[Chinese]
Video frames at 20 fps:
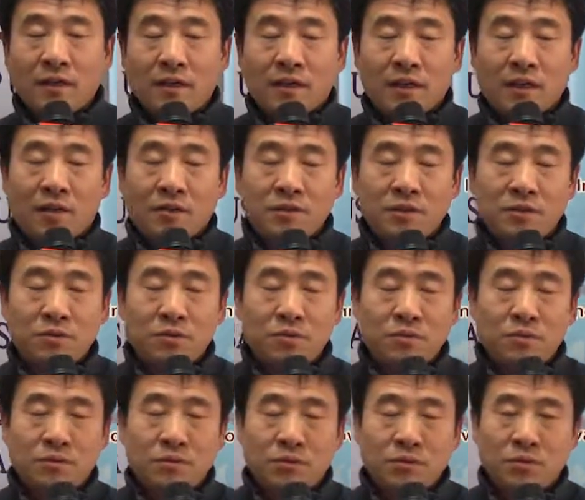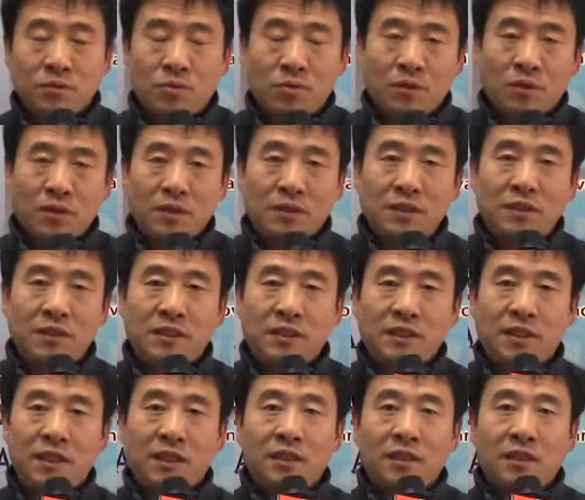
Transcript: 然后经经过一些